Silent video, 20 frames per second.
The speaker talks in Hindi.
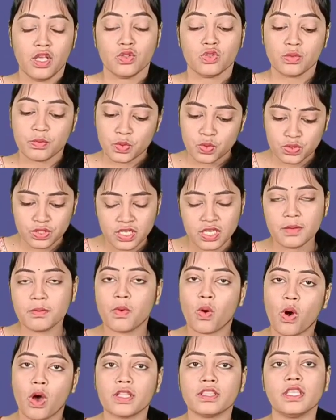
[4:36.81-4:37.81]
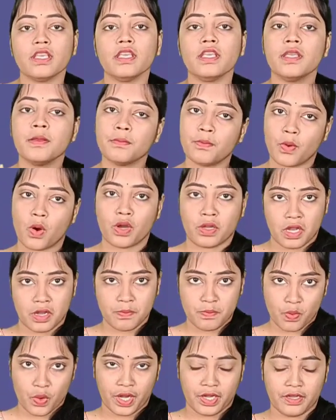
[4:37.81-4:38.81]
तो मोस्टली बहुत ही
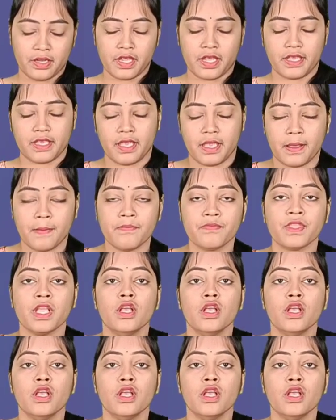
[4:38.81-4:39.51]
इंपॉर्टेंट पॉइंट है ये